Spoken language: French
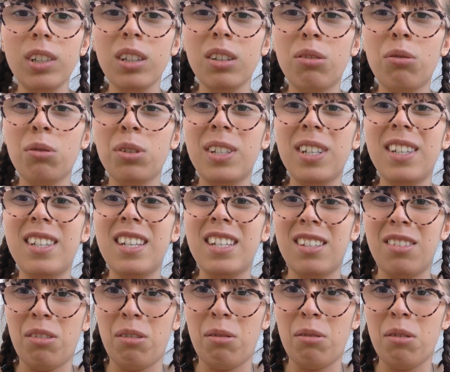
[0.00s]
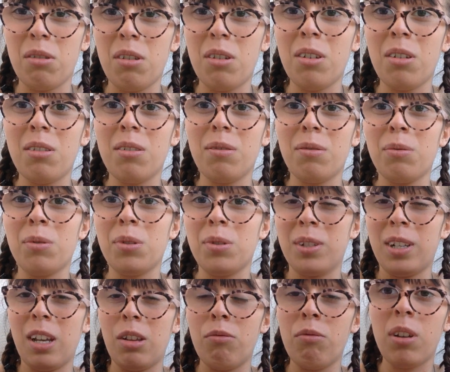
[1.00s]
d'aussi destructeur que
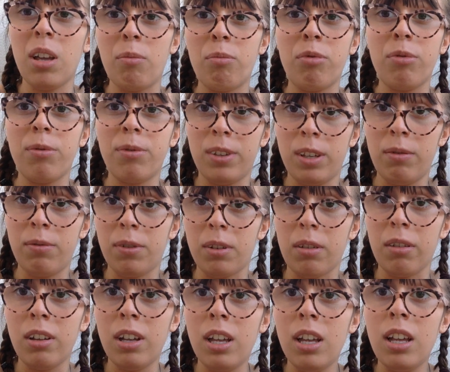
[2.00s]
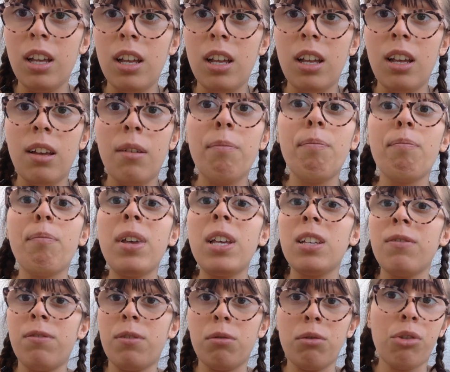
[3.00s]
ce qu'Anouk a pu vivre,
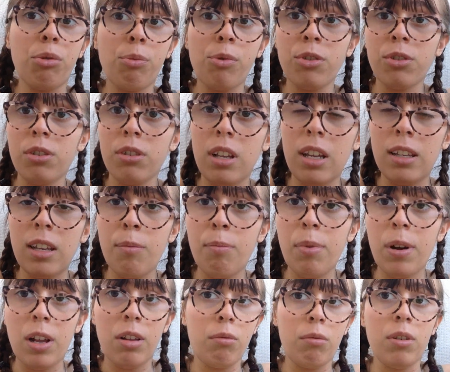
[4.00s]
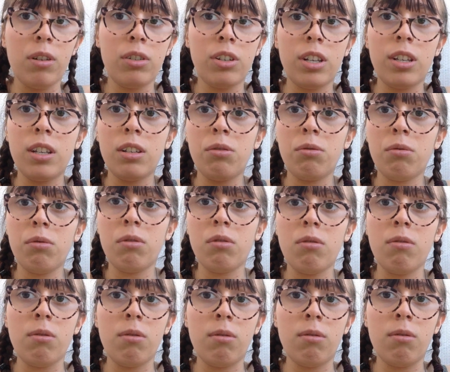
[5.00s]
mais franchement, ça n'était pas loin. J'étais sur
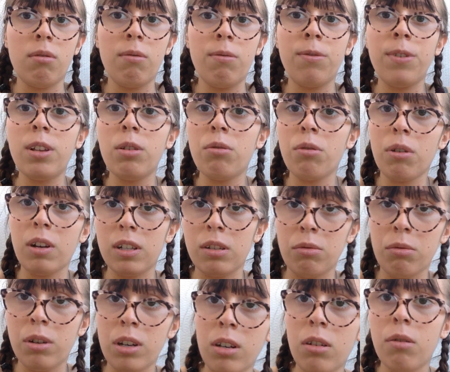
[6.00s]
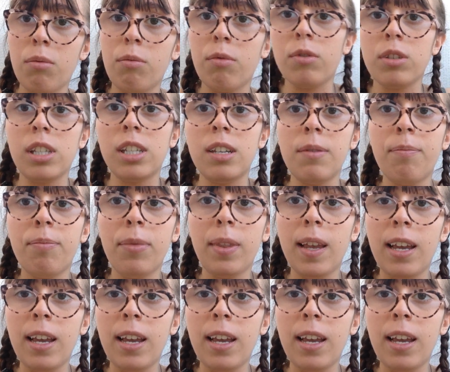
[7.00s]
le, fil du rasoir, comme on dit.